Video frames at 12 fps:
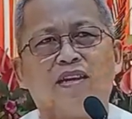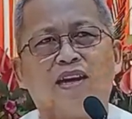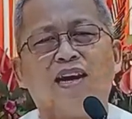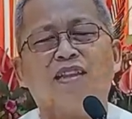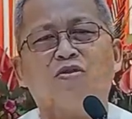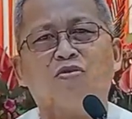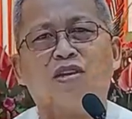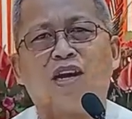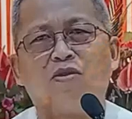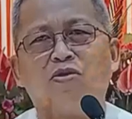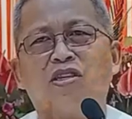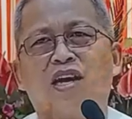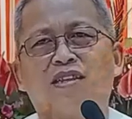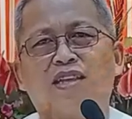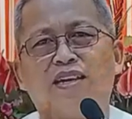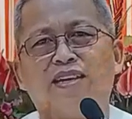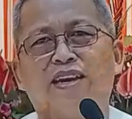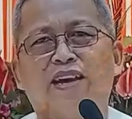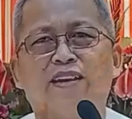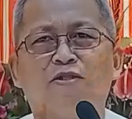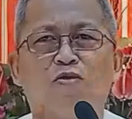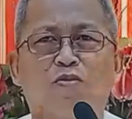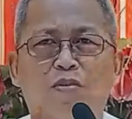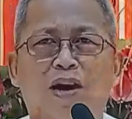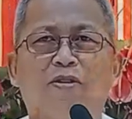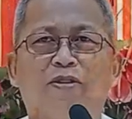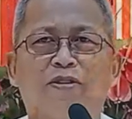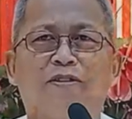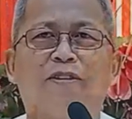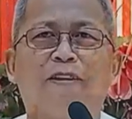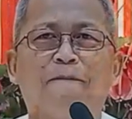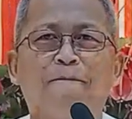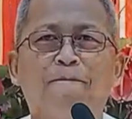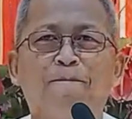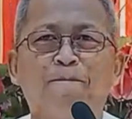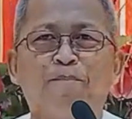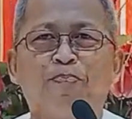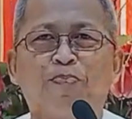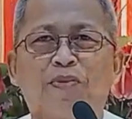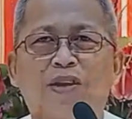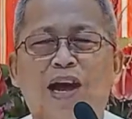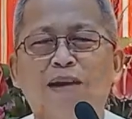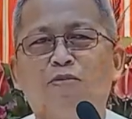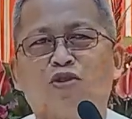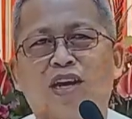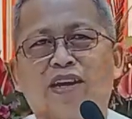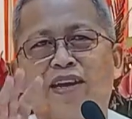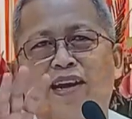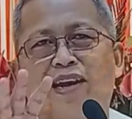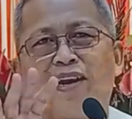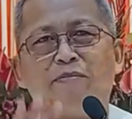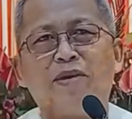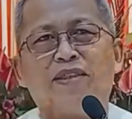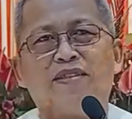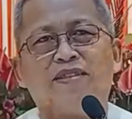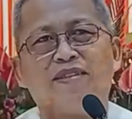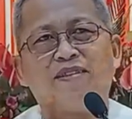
hangtod kanus ata niya higugmaon. Ay butangig limit